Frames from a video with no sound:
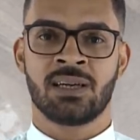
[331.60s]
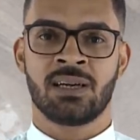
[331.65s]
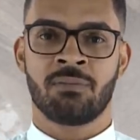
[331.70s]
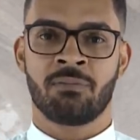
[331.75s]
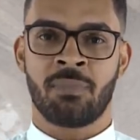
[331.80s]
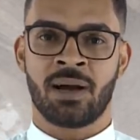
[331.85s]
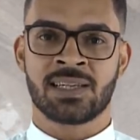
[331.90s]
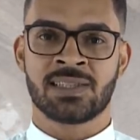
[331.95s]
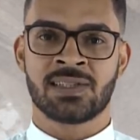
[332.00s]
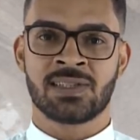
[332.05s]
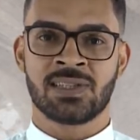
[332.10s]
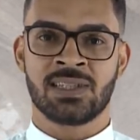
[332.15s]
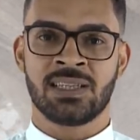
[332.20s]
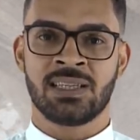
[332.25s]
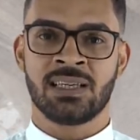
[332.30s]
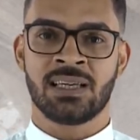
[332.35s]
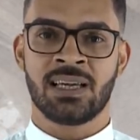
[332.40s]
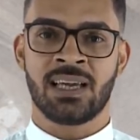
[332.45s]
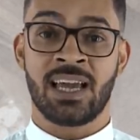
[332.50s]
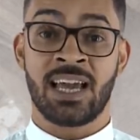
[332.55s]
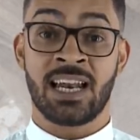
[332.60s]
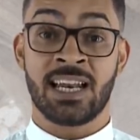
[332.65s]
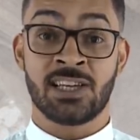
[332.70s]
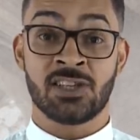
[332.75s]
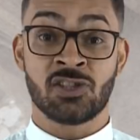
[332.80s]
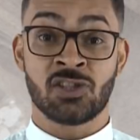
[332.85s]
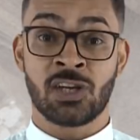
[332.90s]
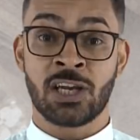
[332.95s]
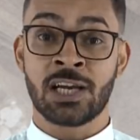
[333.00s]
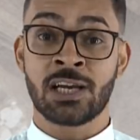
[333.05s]
mas se
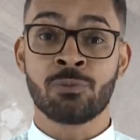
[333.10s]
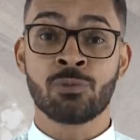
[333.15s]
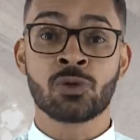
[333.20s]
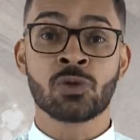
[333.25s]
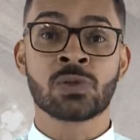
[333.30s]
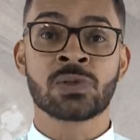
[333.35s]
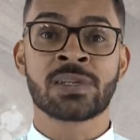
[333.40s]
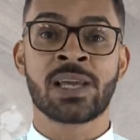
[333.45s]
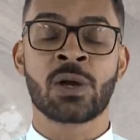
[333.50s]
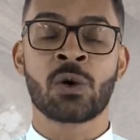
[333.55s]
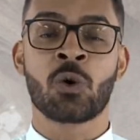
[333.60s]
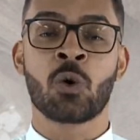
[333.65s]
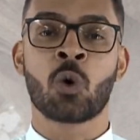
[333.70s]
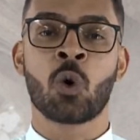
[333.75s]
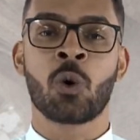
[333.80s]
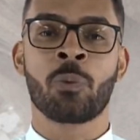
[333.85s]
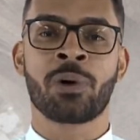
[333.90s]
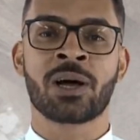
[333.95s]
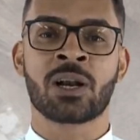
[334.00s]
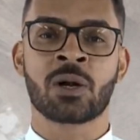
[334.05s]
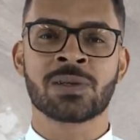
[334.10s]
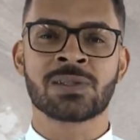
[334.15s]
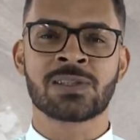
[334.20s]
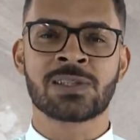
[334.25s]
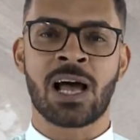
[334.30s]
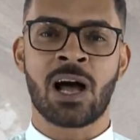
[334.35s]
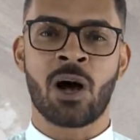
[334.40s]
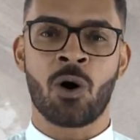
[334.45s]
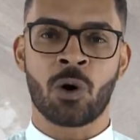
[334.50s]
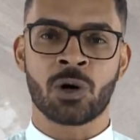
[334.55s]
elegermos o Senhor como a nossa
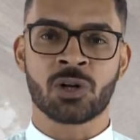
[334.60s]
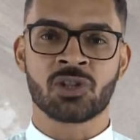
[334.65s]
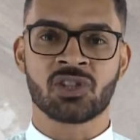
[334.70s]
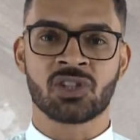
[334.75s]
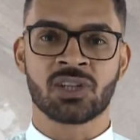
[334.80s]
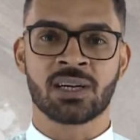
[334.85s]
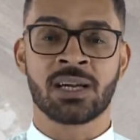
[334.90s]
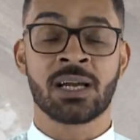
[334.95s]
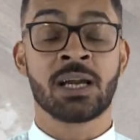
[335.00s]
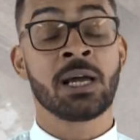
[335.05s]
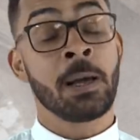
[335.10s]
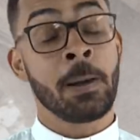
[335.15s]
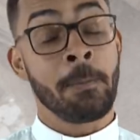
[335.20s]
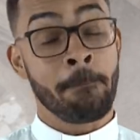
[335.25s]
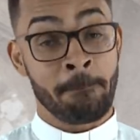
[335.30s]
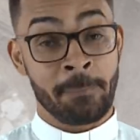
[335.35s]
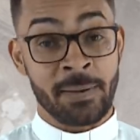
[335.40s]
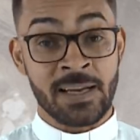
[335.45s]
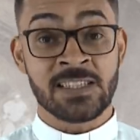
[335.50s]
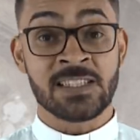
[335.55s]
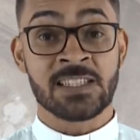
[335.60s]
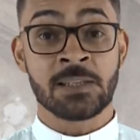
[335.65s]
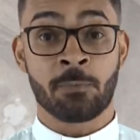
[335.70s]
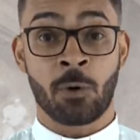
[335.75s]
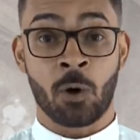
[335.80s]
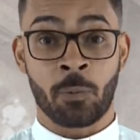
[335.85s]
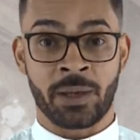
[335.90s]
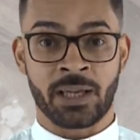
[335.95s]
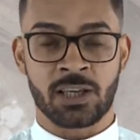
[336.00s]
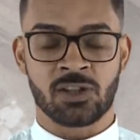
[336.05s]
rocha,
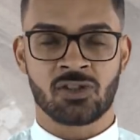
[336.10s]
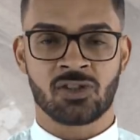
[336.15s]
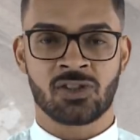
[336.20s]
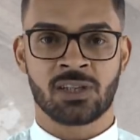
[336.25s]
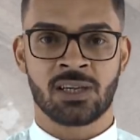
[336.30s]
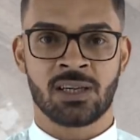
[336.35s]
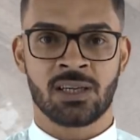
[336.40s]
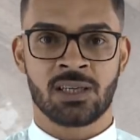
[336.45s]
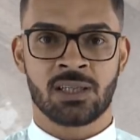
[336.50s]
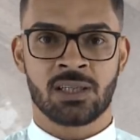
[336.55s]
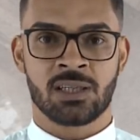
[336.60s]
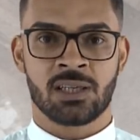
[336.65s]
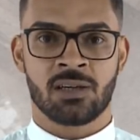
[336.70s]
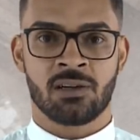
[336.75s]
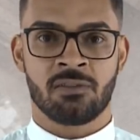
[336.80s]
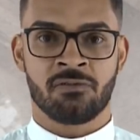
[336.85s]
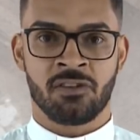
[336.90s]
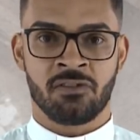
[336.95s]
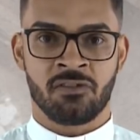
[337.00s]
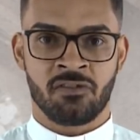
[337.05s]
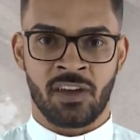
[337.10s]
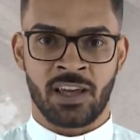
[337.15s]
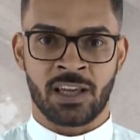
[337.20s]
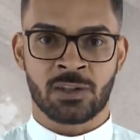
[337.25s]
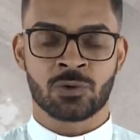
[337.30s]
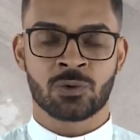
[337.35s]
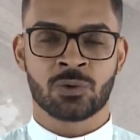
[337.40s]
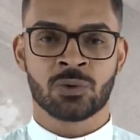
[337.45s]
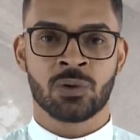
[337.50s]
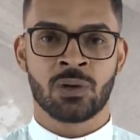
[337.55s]
principalmente
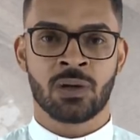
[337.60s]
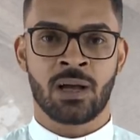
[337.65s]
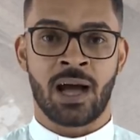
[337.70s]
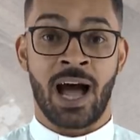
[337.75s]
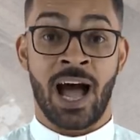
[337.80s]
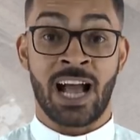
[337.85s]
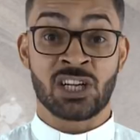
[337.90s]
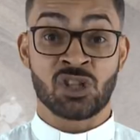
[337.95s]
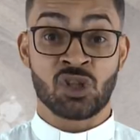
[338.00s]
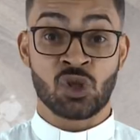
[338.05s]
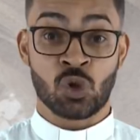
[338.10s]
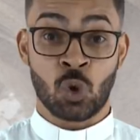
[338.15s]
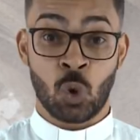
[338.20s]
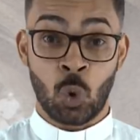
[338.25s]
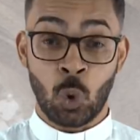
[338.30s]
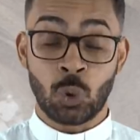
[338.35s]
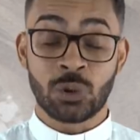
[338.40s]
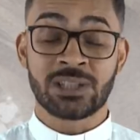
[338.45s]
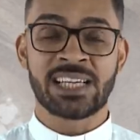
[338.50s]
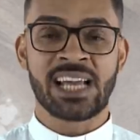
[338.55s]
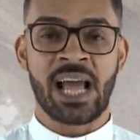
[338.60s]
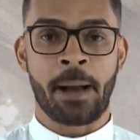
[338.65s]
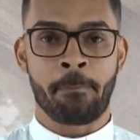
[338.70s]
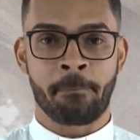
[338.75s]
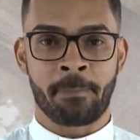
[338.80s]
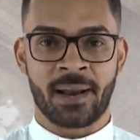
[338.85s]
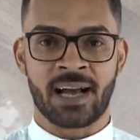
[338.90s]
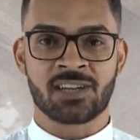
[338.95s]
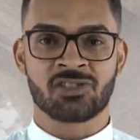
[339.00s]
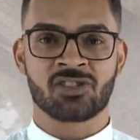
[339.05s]
vivendo a escuta e a
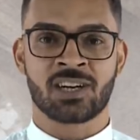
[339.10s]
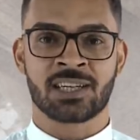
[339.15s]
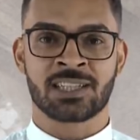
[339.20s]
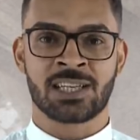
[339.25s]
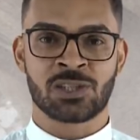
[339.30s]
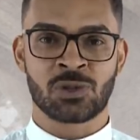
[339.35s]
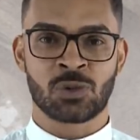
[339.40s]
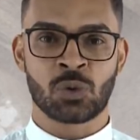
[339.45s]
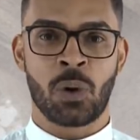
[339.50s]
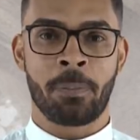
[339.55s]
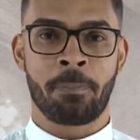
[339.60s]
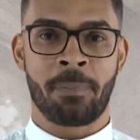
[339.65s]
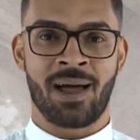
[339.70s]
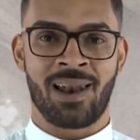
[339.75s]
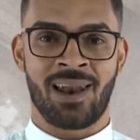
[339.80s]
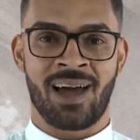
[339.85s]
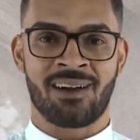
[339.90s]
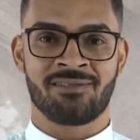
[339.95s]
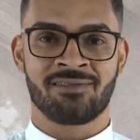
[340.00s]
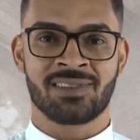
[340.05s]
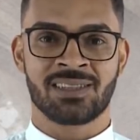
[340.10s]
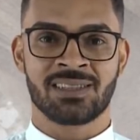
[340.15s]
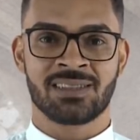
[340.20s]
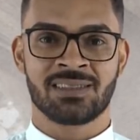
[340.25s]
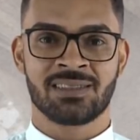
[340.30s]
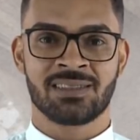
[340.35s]
prática da Sua palavra,